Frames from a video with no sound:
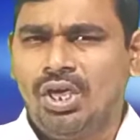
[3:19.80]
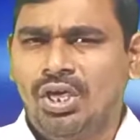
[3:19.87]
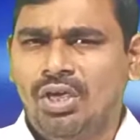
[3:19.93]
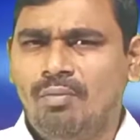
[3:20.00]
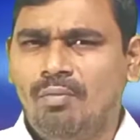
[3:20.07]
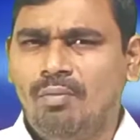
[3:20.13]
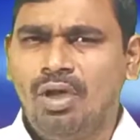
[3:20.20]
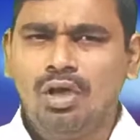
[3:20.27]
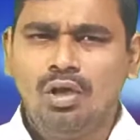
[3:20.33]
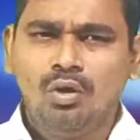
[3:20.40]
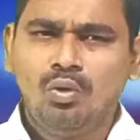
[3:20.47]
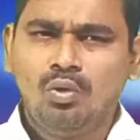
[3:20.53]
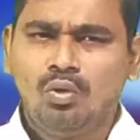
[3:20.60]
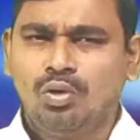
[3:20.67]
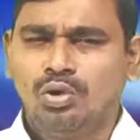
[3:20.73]
ఏ
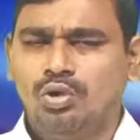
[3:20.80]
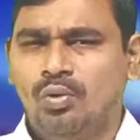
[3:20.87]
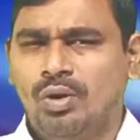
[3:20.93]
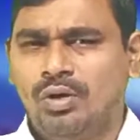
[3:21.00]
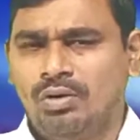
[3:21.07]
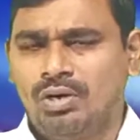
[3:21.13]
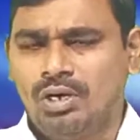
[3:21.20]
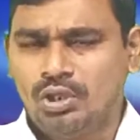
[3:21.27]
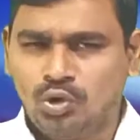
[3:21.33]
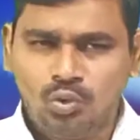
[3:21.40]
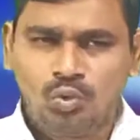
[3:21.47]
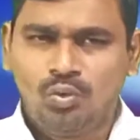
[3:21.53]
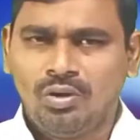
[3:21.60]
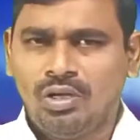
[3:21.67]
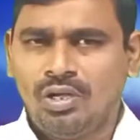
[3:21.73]
మేలు కొదువై
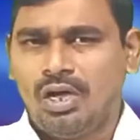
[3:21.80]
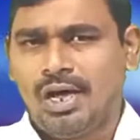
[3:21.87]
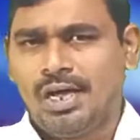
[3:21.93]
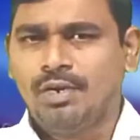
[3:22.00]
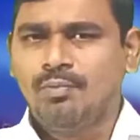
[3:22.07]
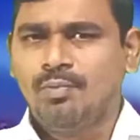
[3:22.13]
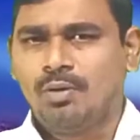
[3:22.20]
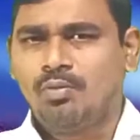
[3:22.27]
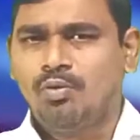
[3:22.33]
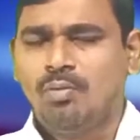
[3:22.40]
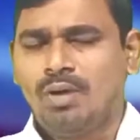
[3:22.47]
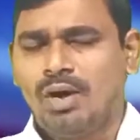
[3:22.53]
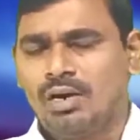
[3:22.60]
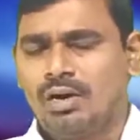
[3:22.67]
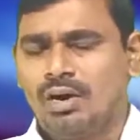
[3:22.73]
ఉండదు అని
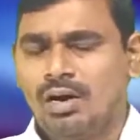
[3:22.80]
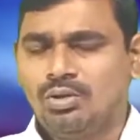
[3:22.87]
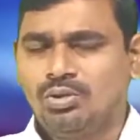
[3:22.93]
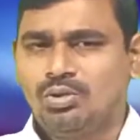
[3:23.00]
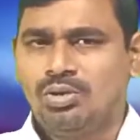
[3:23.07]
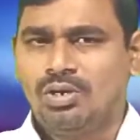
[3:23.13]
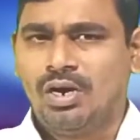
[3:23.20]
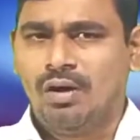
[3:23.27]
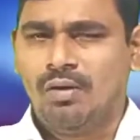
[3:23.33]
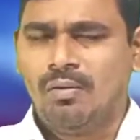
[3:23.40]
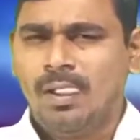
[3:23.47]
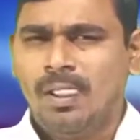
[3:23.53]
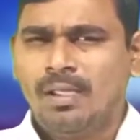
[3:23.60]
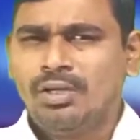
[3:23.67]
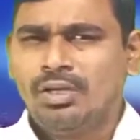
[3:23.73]
ప్రభు మాట్లాడుతున్నాడు
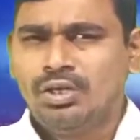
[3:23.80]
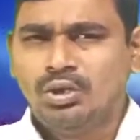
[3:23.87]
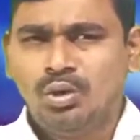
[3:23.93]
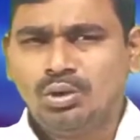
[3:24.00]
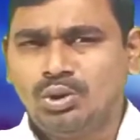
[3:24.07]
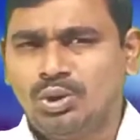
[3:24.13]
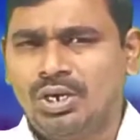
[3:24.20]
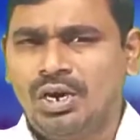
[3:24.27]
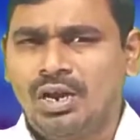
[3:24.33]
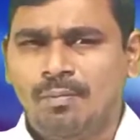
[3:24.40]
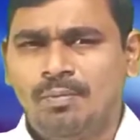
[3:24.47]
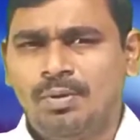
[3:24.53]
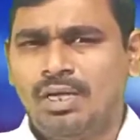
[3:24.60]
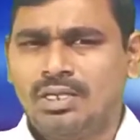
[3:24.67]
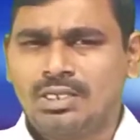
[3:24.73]
ఈరోజున
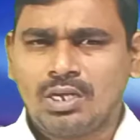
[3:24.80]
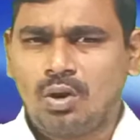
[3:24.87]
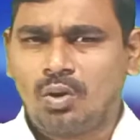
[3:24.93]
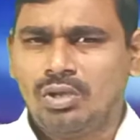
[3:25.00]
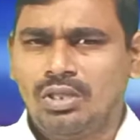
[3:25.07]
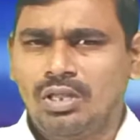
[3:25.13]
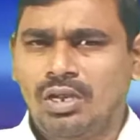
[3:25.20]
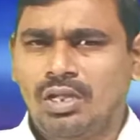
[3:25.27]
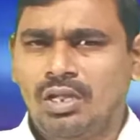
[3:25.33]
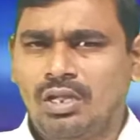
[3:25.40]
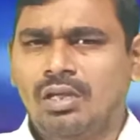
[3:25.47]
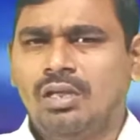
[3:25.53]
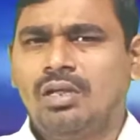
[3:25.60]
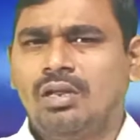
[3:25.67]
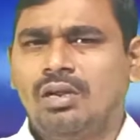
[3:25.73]
నా ప్రియ సహోదరి
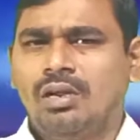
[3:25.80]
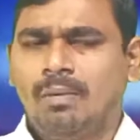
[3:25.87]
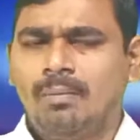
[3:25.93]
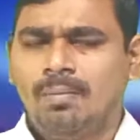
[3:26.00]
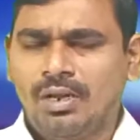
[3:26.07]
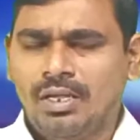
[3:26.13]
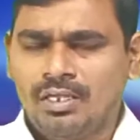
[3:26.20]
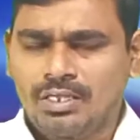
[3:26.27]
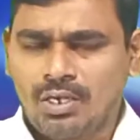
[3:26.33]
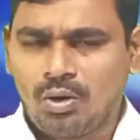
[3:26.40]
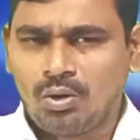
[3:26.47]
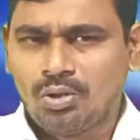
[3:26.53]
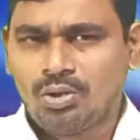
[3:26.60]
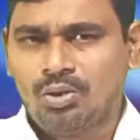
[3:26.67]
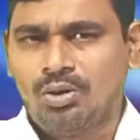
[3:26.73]
నా ప్రియ
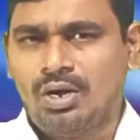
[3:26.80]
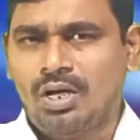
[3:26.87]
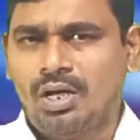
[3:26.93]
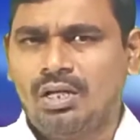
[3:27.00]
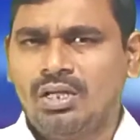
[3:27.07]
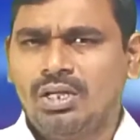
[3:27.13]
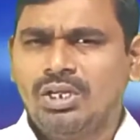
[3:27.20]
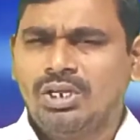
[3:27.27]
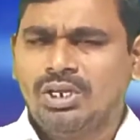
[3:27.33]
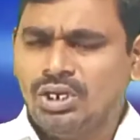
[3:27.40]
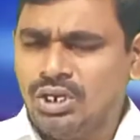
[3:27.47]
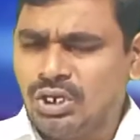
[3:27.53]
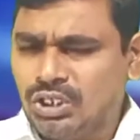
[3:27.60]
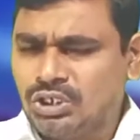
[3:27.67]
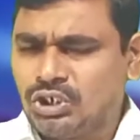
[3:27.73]
సహోదరుడా
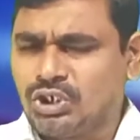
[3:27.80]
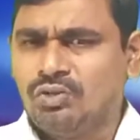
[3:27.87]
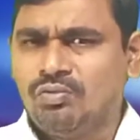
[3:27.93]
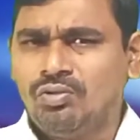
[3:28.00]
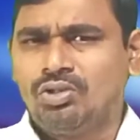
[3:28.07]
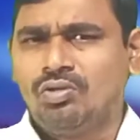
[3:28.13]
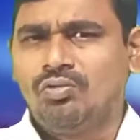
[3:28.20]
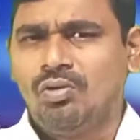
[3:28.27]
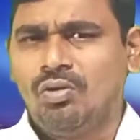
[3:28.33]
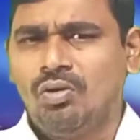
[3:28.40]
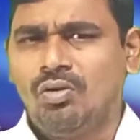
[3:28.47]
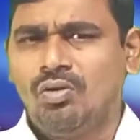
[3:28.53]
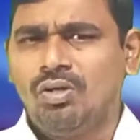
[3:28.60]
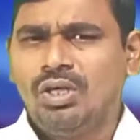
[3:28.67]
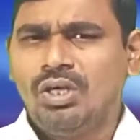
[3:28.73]
నీ
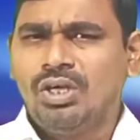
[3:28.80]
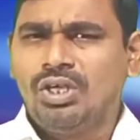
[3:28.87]
జీవితంలో